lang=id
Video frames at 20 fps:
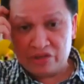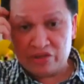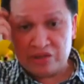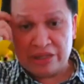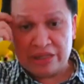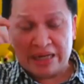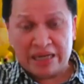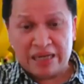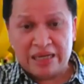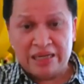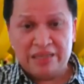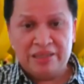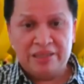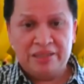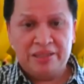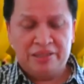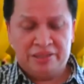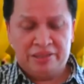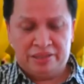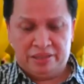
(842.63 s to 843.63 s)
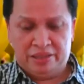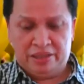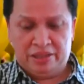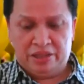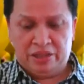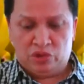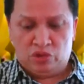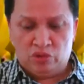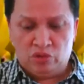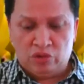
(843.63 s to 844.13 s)
nah saudara
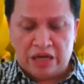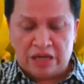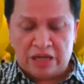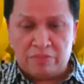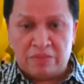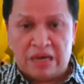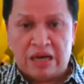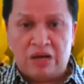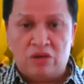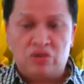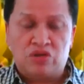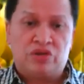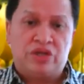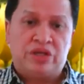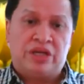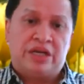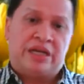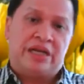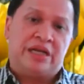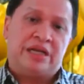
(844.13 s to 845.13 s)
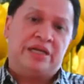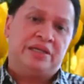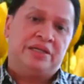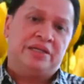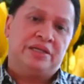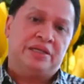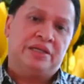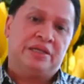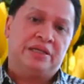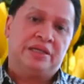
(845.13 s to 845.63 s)
Tuhan mau
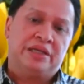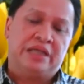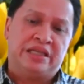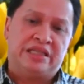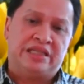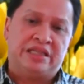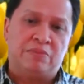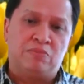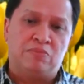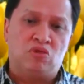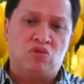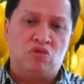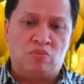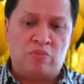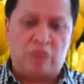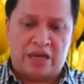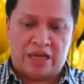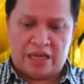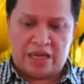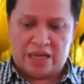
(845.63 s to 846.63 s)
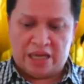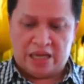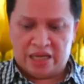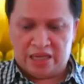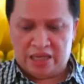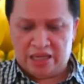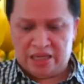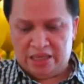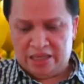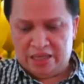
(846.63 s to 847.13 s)
saudara kita berubah.
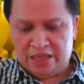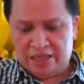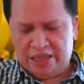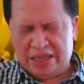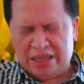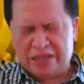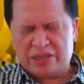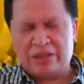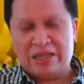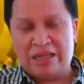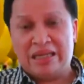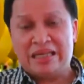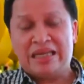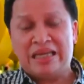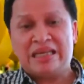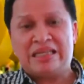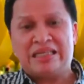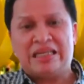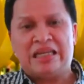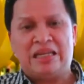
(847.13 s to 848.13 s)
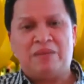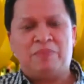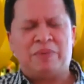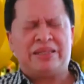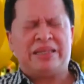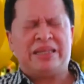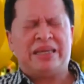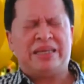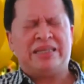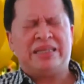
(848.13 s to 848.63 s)
Nah, saudara yang
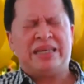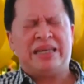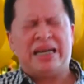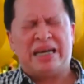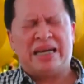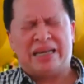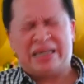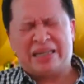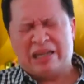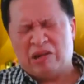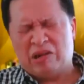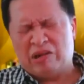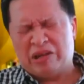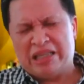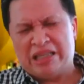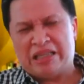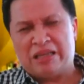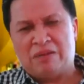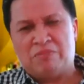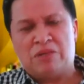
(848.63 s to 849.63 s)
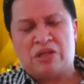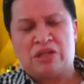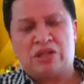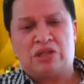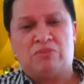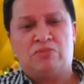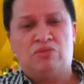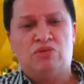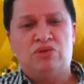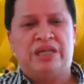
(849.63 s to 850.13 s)
jadi pertanyaan, kalau kita
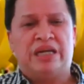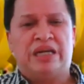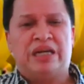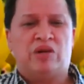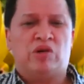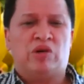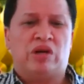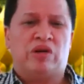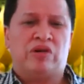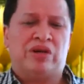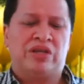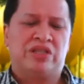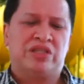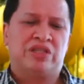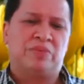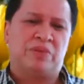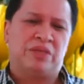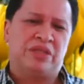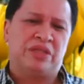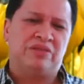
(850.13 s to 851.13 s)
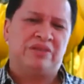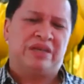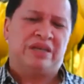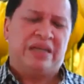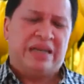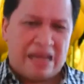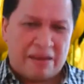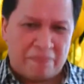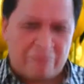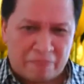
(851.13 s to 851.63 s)
bertemu dengan orang-orang
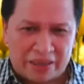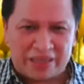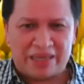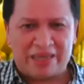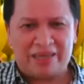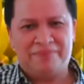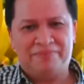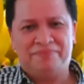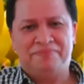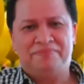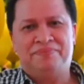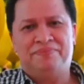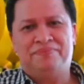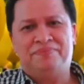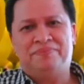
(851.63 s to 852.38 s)
seperti itu, kenapa ya?